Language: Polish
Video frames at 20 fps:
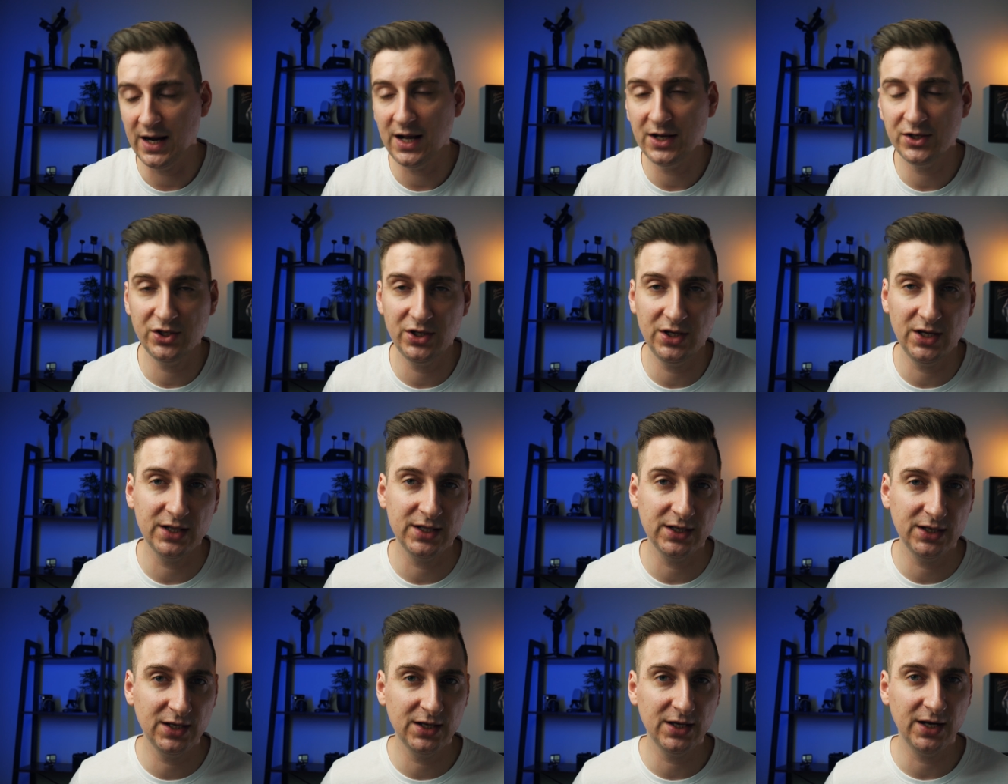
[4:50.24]
Na razie
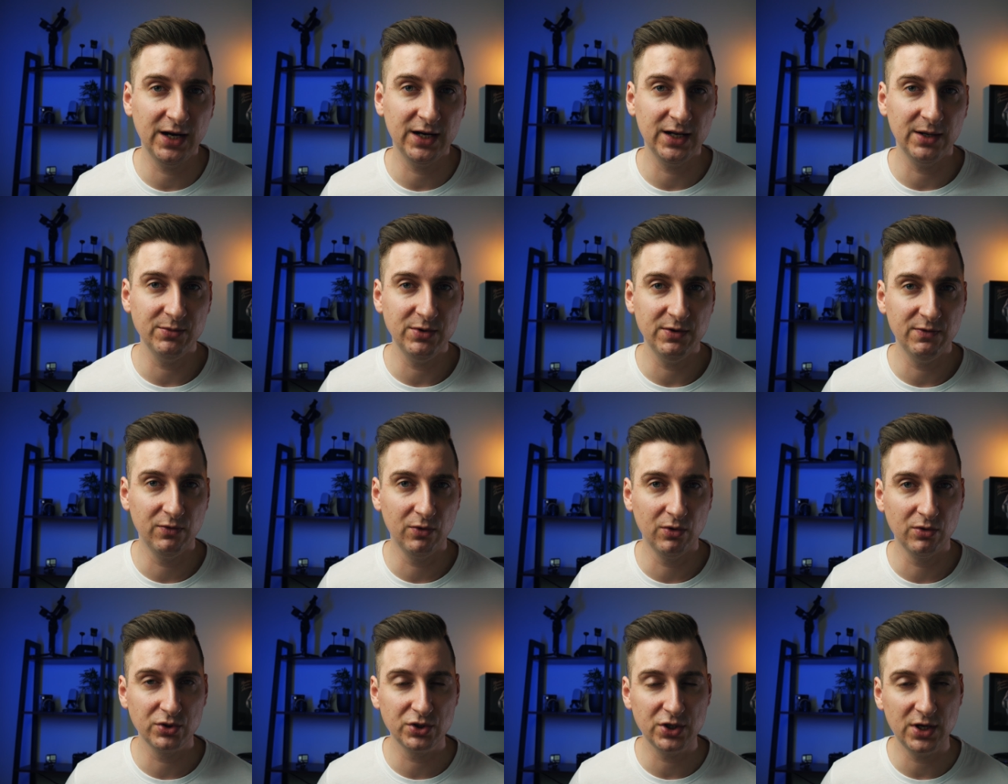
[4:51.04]
ja takich reklam nie
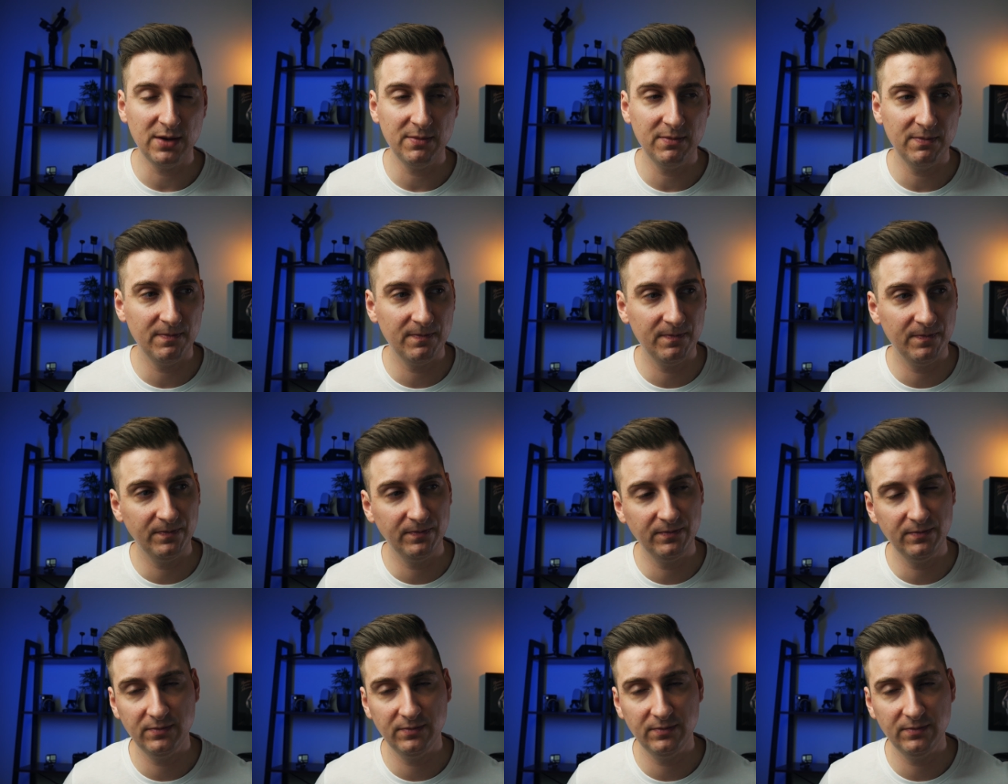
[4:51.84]
włączam.